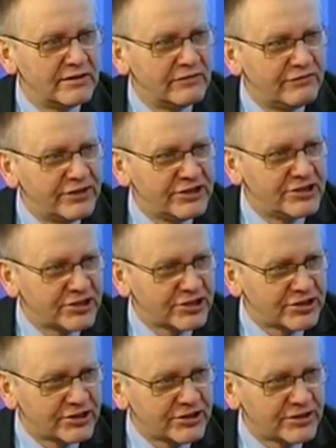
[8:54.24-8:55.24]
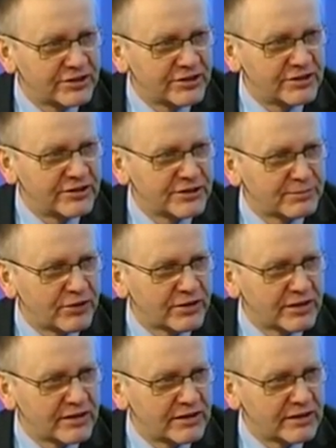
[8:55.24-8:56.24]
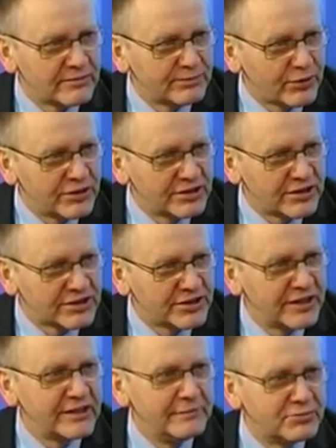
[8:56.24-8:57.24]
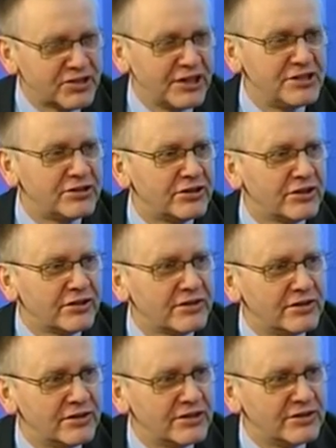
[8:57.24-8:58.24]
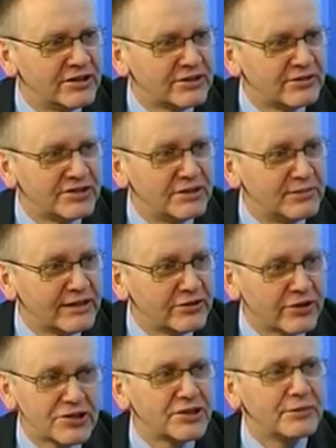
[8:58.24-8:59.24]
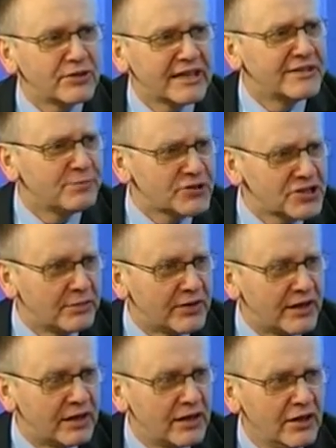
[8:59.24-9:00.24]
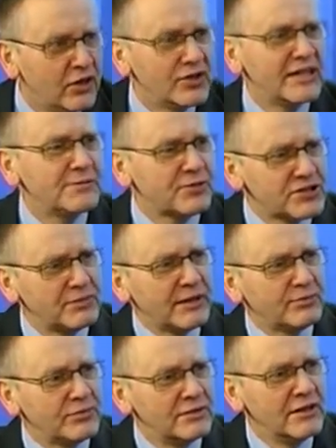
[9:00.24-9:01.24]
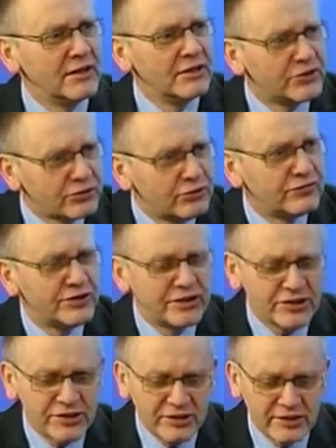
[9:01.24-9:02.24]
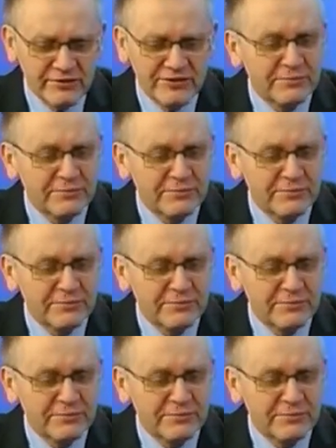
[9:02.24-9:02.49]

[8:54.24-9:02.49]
wyciszyć spory polityczne i przejść do y, dyskusji merytorycznej, bo ona jest potrzebna. Ona jest potrzebna również y, w